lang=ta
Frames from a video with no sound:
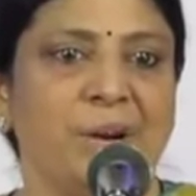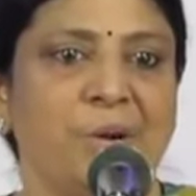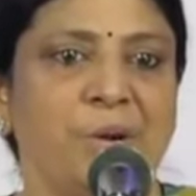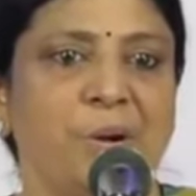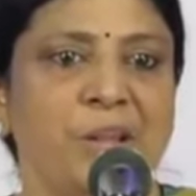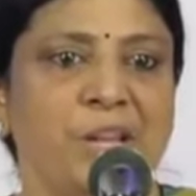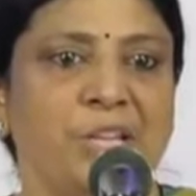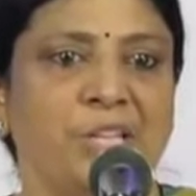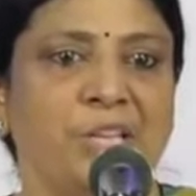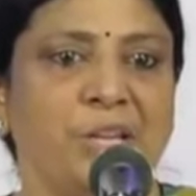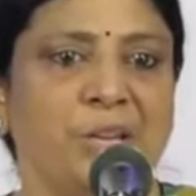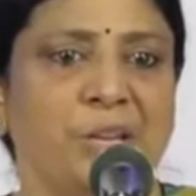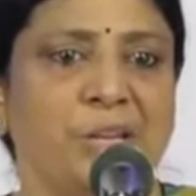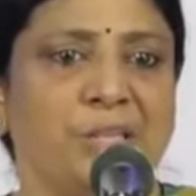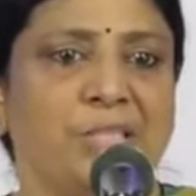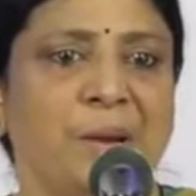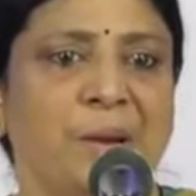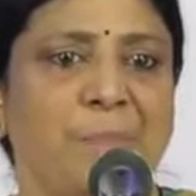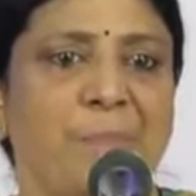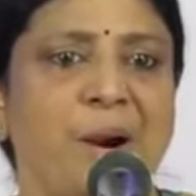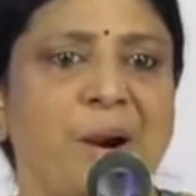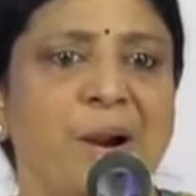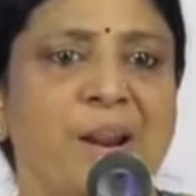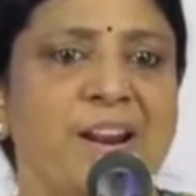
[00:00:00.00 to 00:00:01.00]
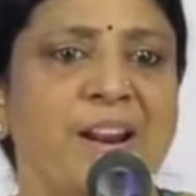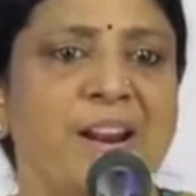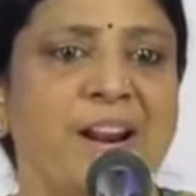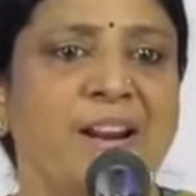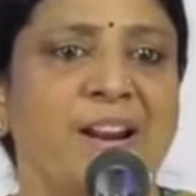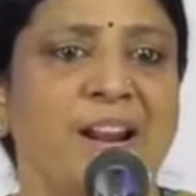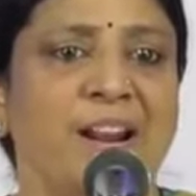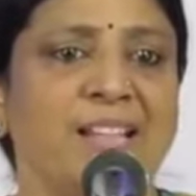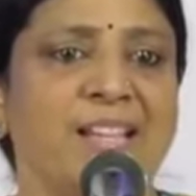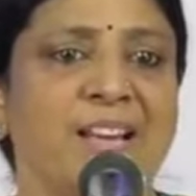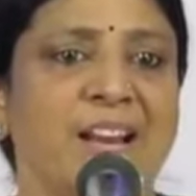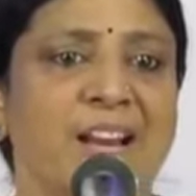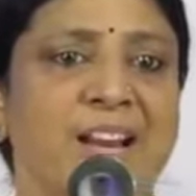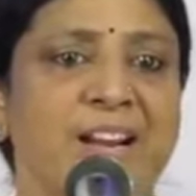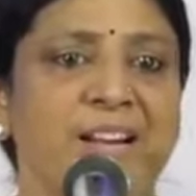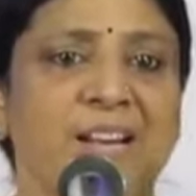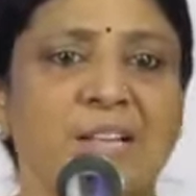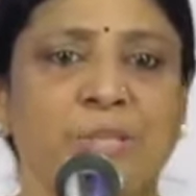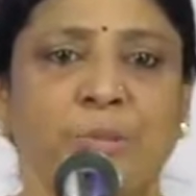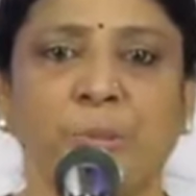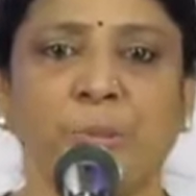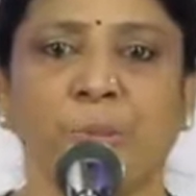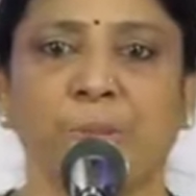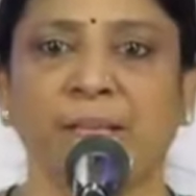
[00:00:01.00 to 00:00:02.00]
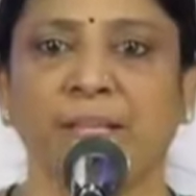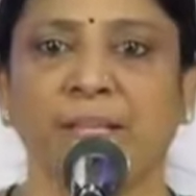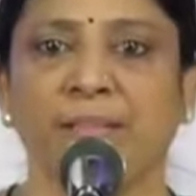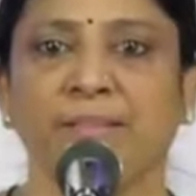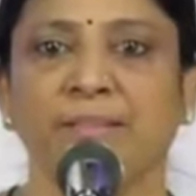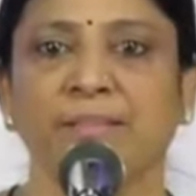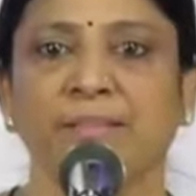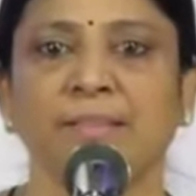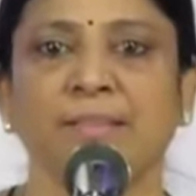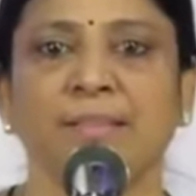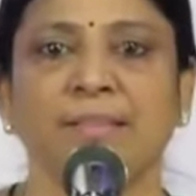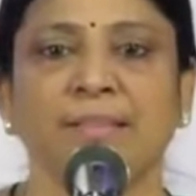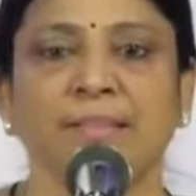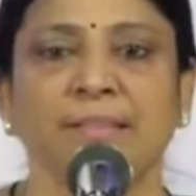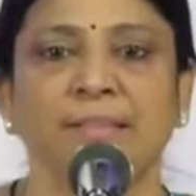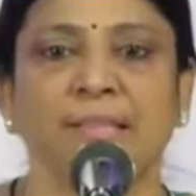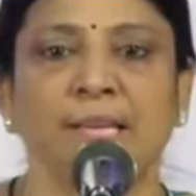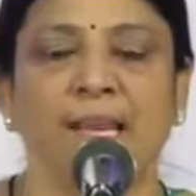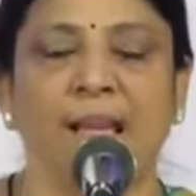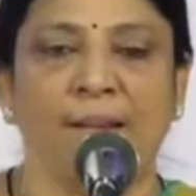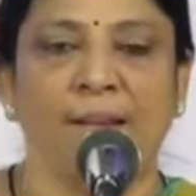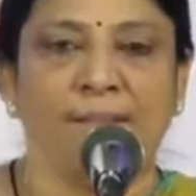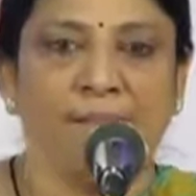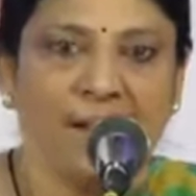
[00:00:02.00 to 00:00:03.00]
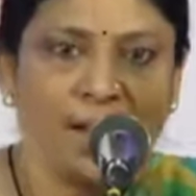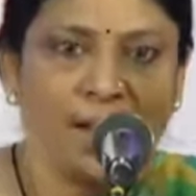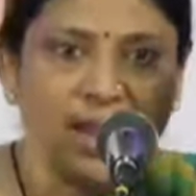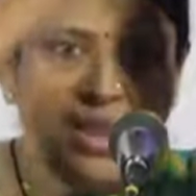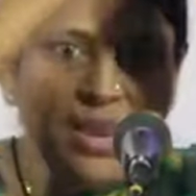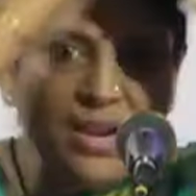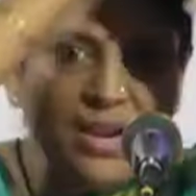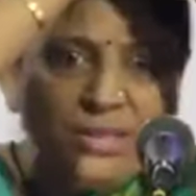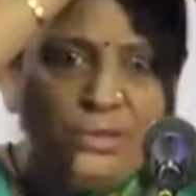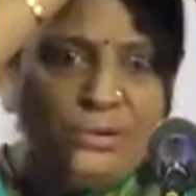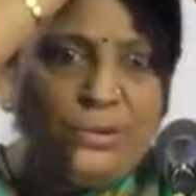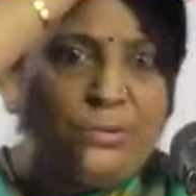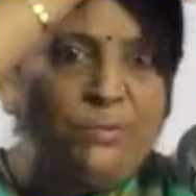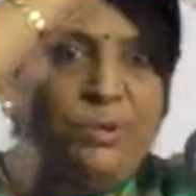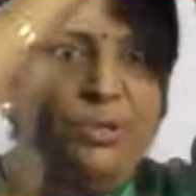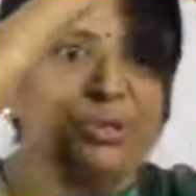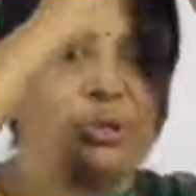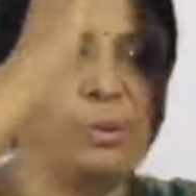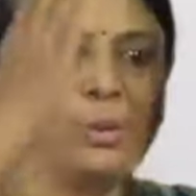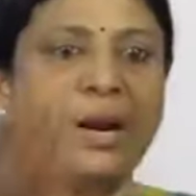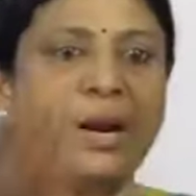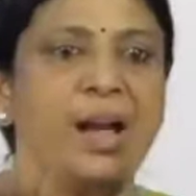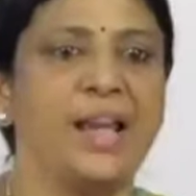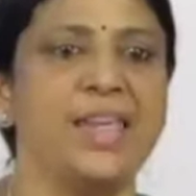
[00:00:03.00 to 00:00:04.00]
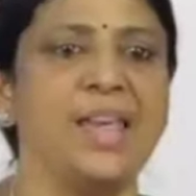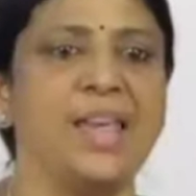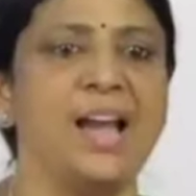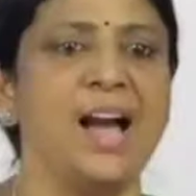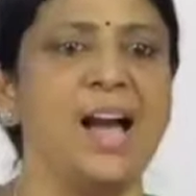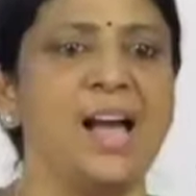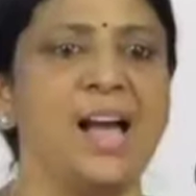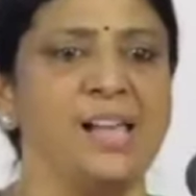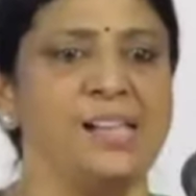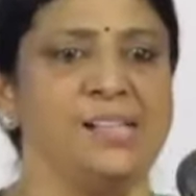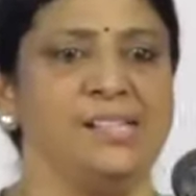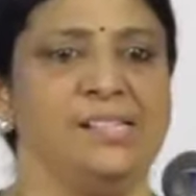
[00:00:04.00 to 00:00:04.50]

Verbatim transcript: தன்னுடைய சபார்டினேட் அதிகாரிகிட்ட சொல்றார் அவன் கையெடுத்து கும்பிட்டு சொல்கிறான் ஐயா